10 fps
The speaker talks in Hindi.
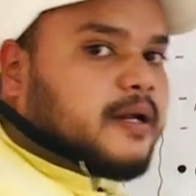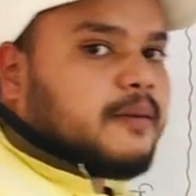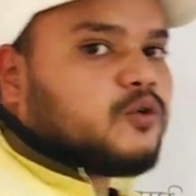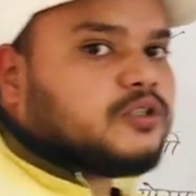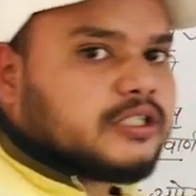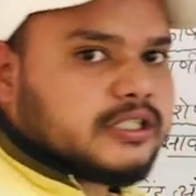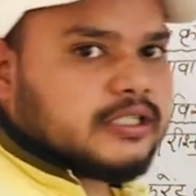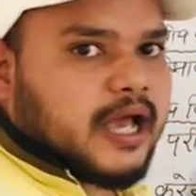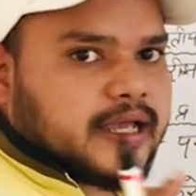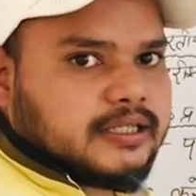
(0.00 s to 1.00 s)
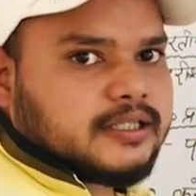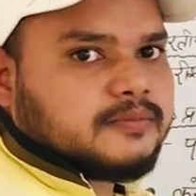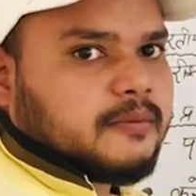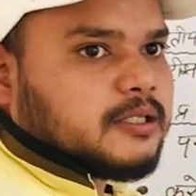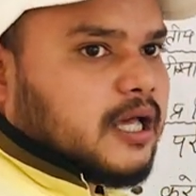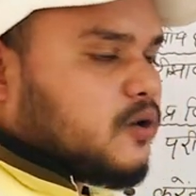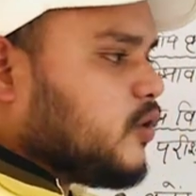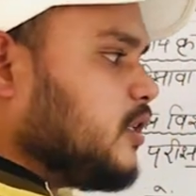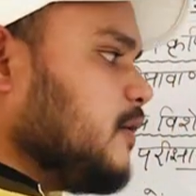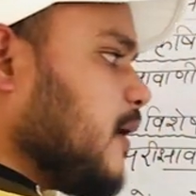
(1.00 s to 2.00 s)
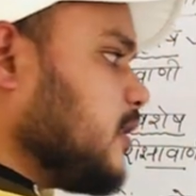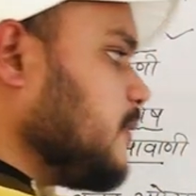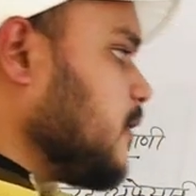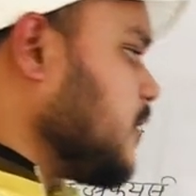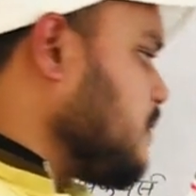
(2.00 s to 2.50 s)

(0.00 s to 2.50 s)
पर आपको दृष्टि आई e मैं बता रहा हूँ हिंदी माध्यम के